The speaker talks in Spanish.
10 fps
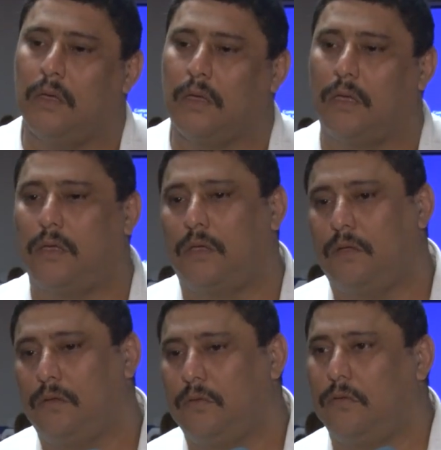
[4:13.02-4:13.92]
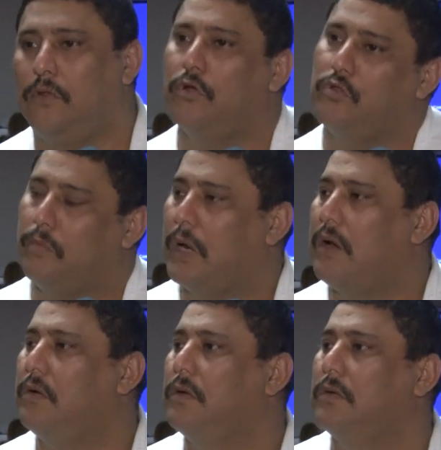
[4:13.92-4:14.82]
Eh, y los
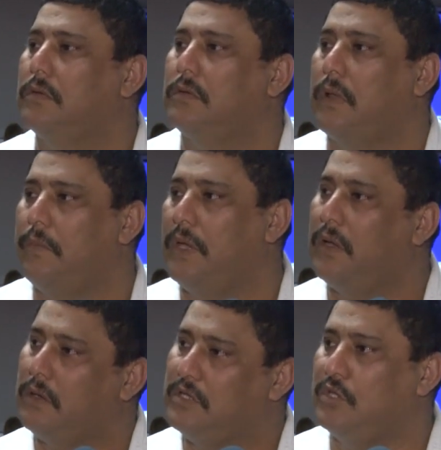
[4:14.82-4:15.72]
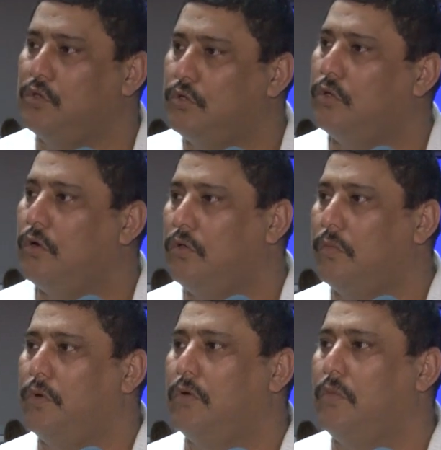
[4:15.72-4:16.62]
nombraron, también el instituto los
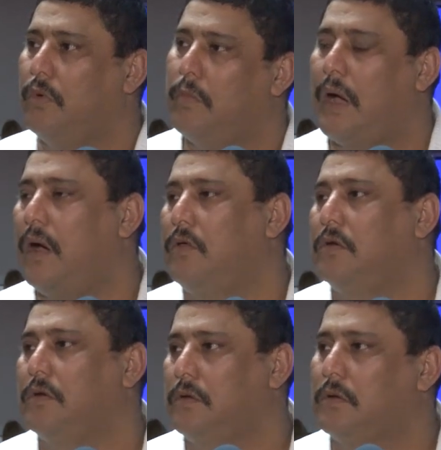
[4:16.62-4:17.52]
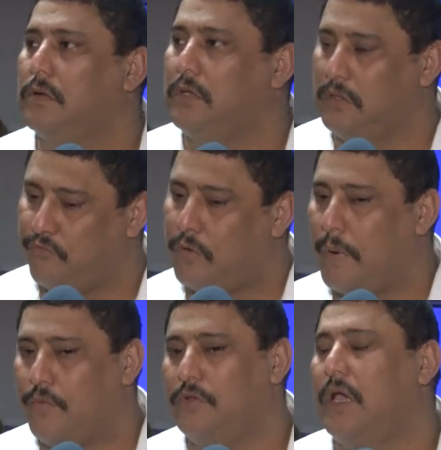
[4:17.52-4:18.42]
nombró como embajador y
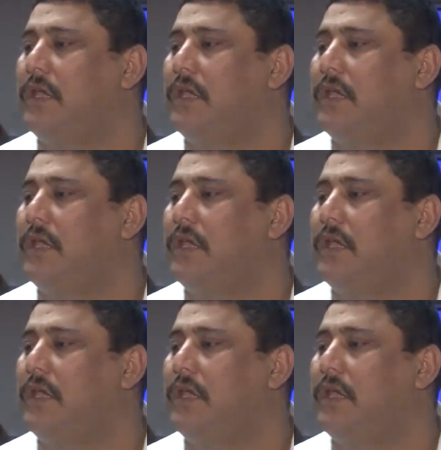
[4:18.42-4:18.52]
formamos una